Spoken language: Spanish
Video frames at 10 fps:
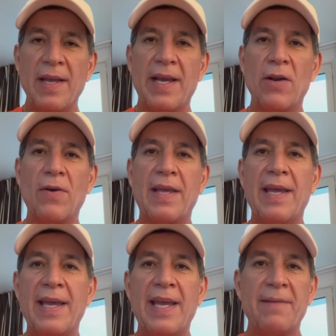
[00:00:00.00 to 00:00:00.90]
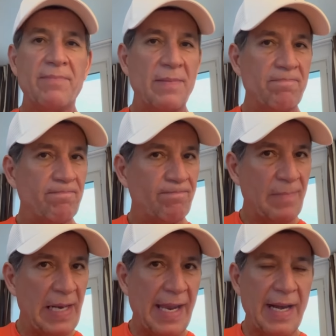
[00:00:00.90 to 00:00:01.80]
Creo que
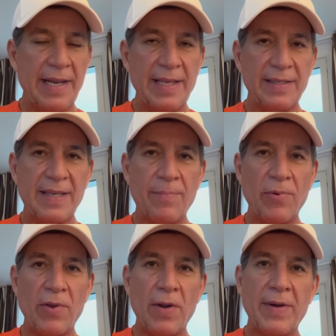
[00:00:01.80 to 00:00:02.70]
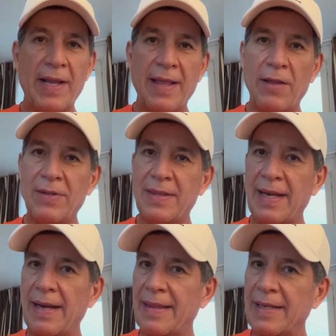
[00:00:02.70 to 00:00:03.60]
la realidad es que pudieron haber quedado entre
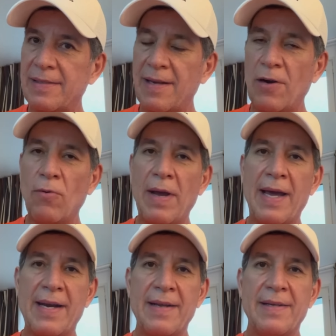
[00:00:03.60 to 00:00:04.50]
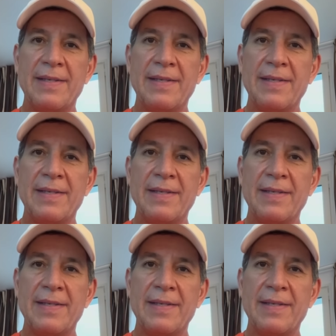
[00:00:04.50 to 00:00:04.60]
el tercer lugar